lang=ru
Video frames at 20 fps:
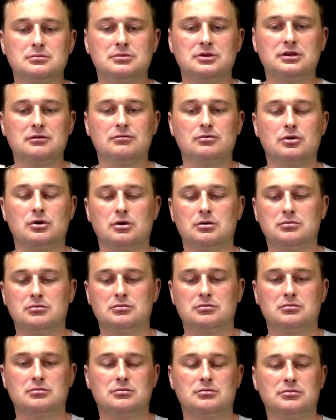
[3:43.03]
его,
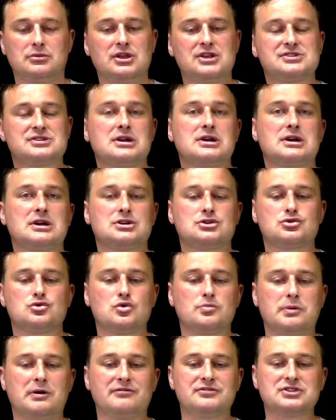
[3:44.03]
несколько
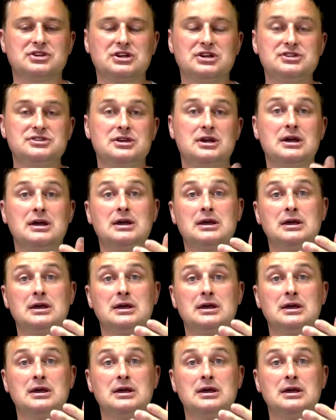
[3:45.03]
шурупов вскрыть